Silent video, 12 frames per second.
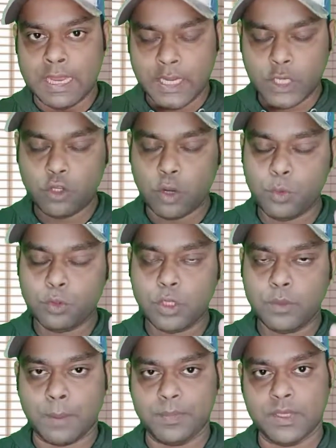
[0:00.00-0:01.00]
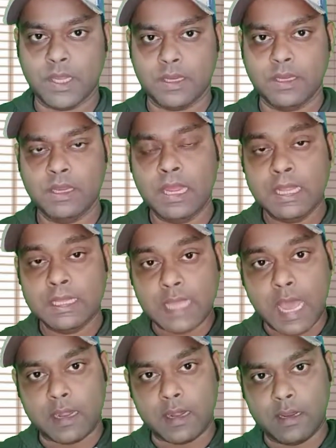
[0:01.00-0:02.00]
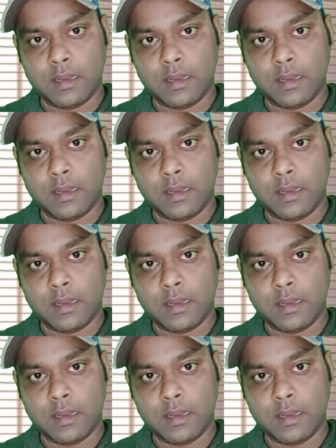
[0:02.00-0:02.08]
নিয়ে সর্বত্রই ভাবতে থাকি তার